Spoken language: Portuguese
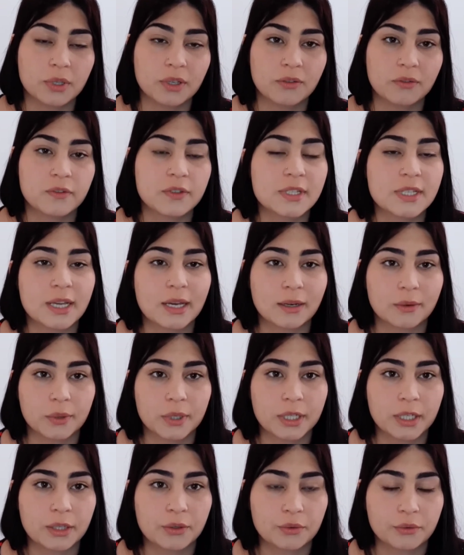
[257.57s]
Que fizeram
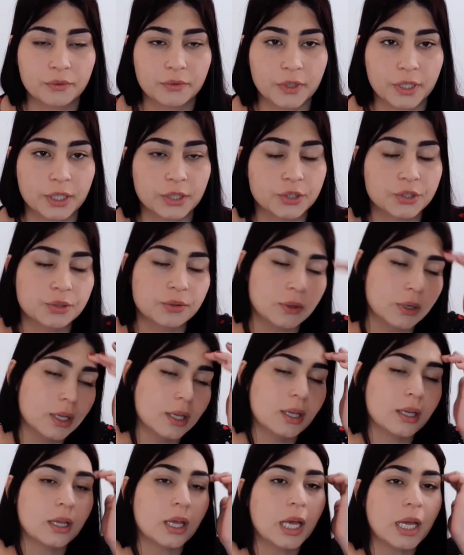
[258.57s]
aqui no vídeo
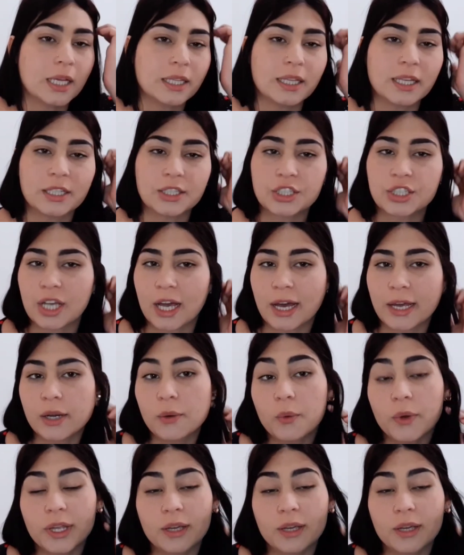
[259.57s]
e deixaram.